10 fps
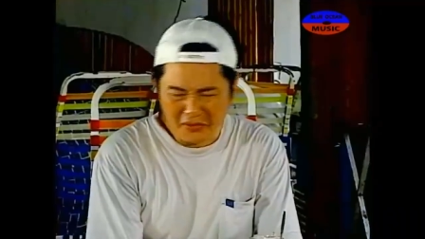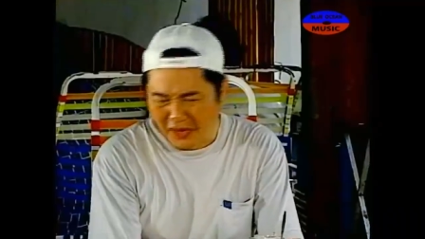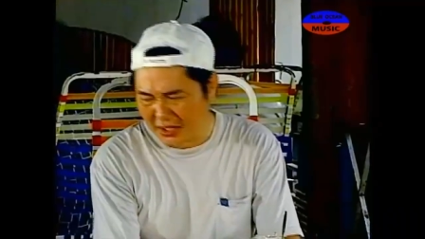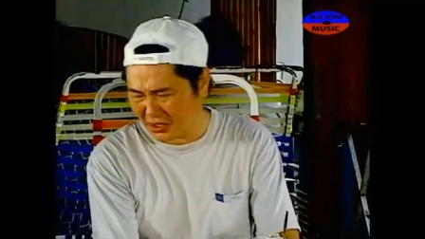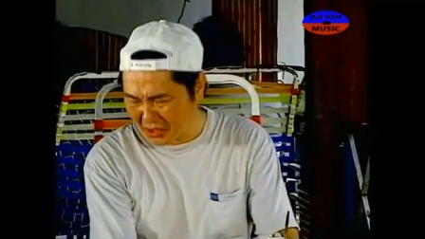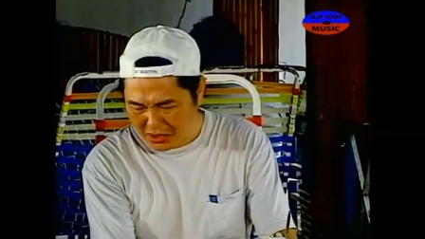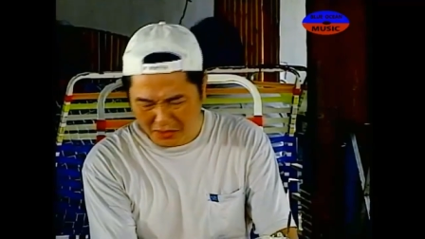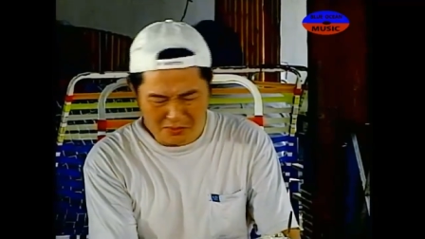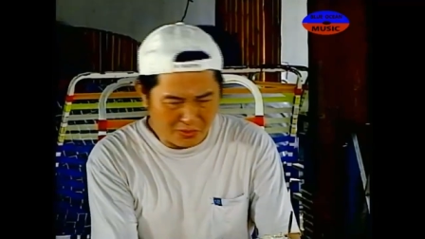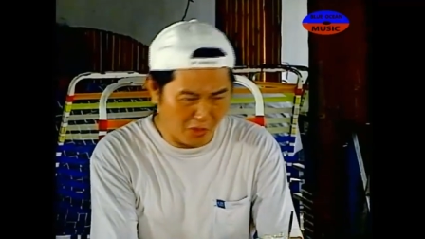đi chợ
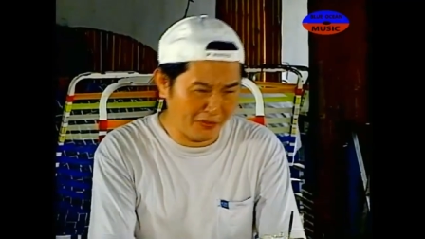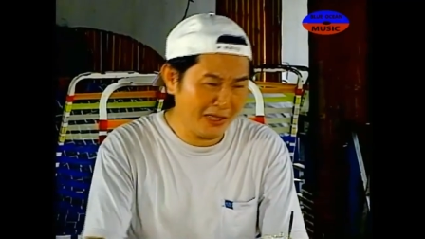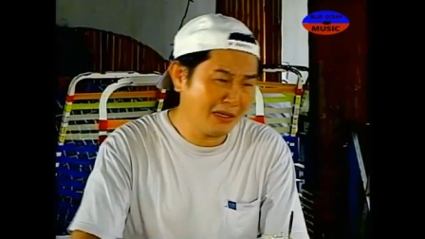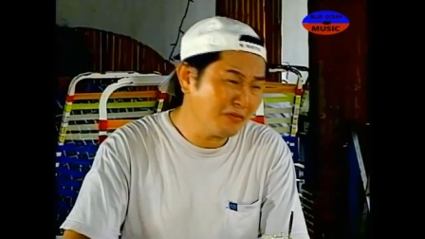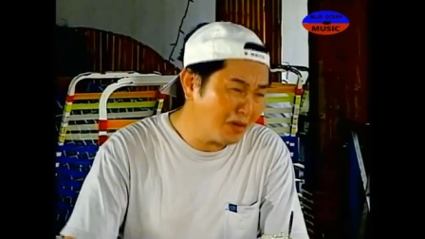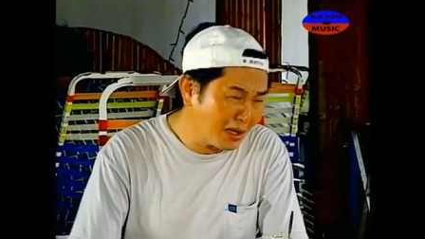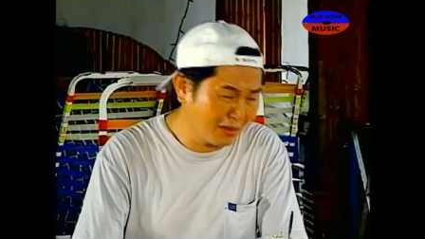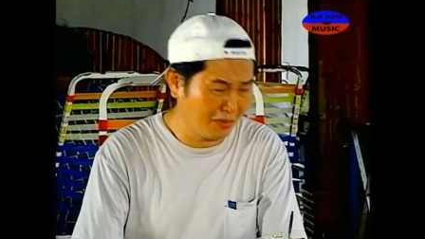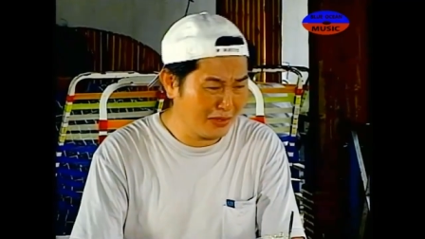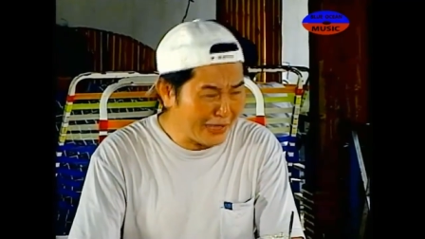xong tao còn phải nấu
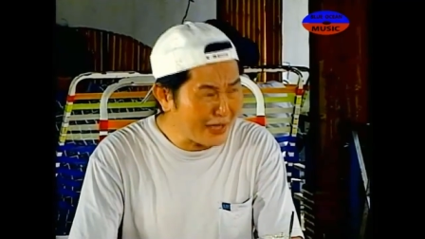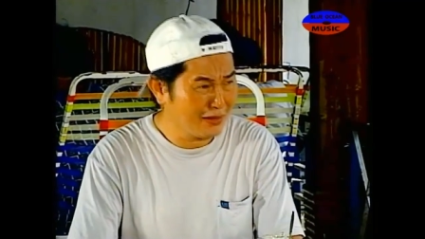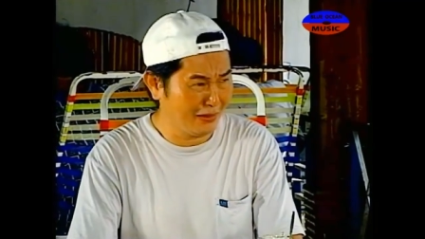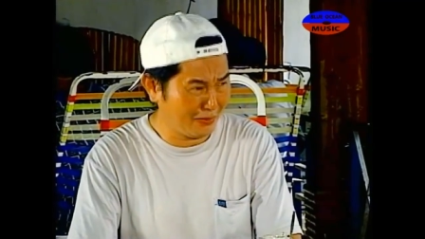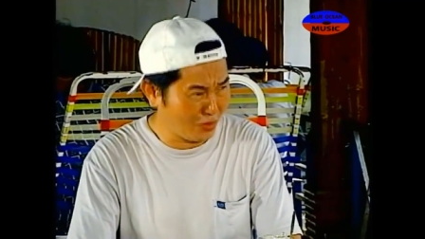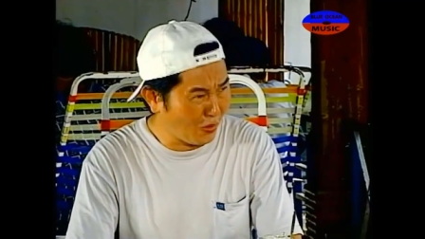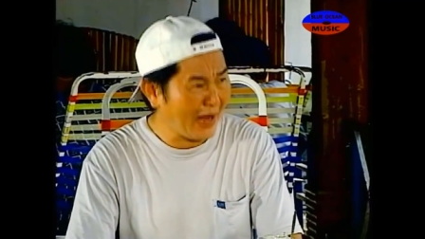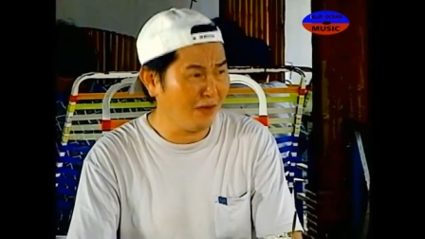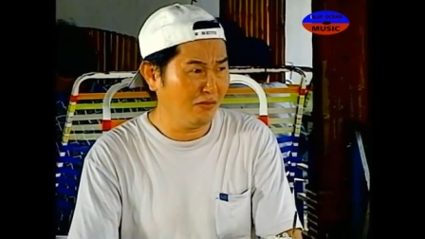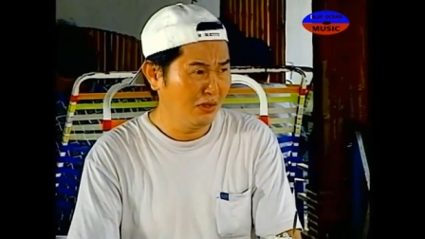ăn, rửa chén, giặt quần
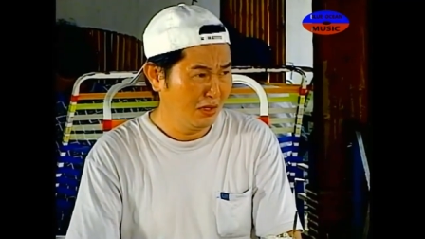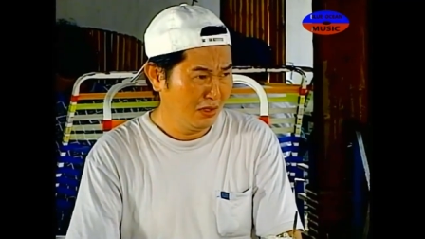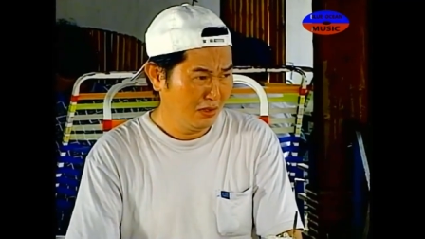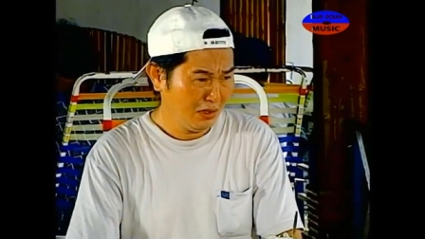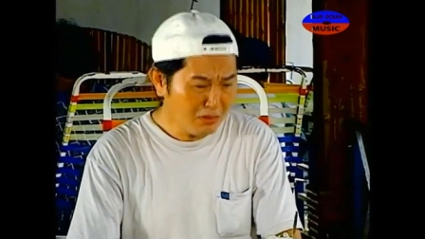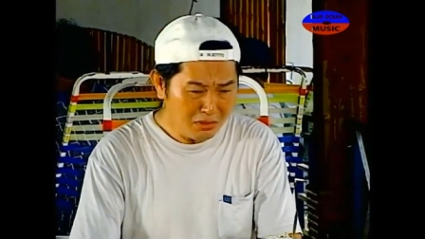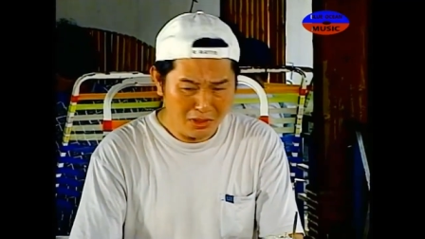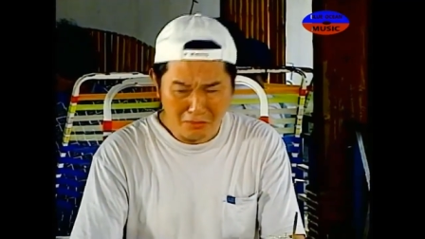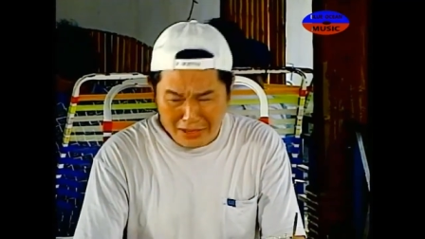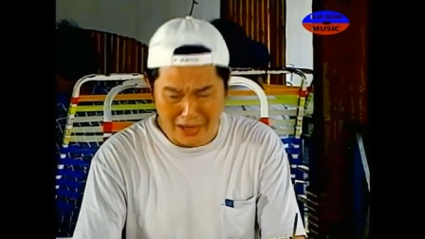áo, gánh nước
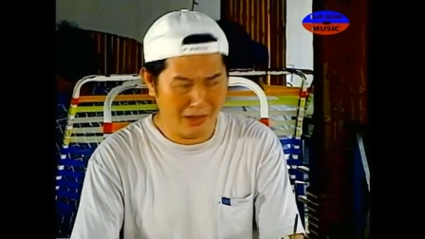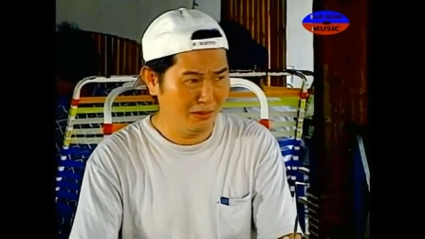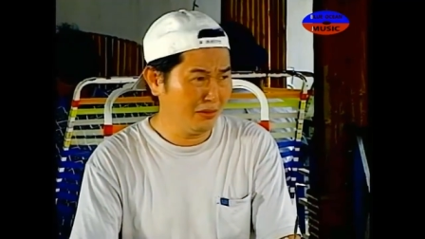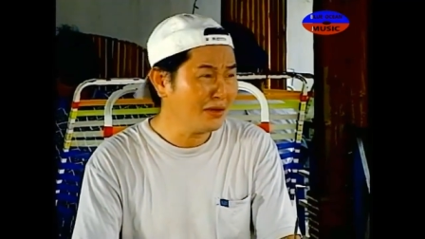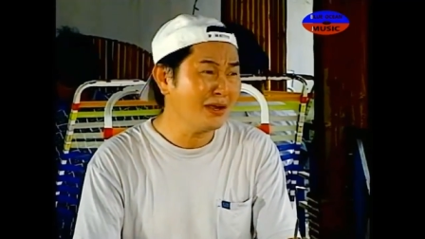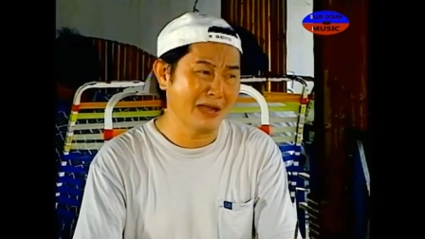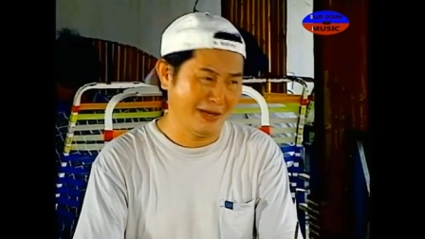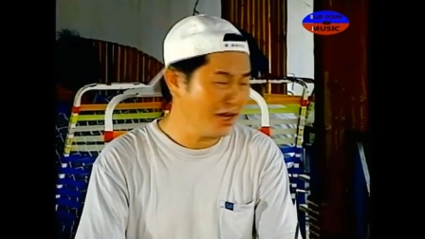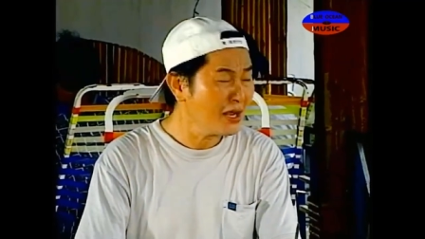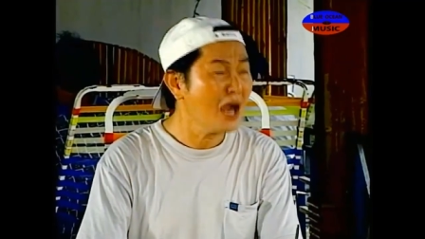lau nhà, vân vân
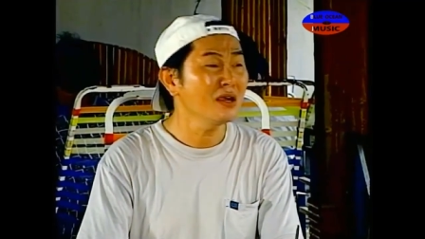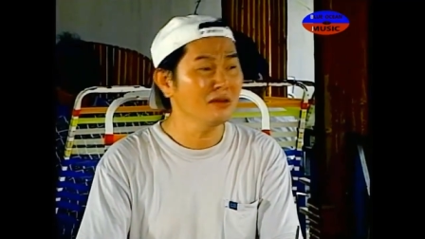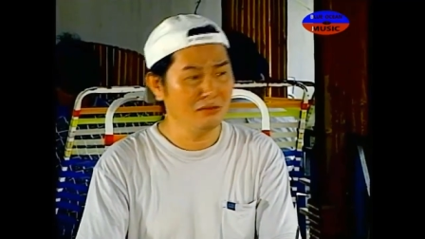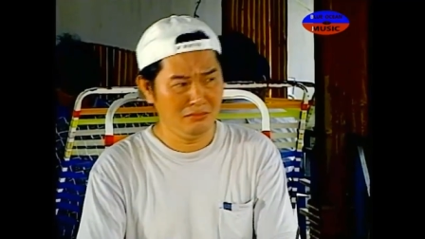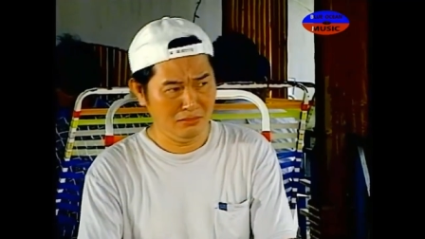và vân vân. Sao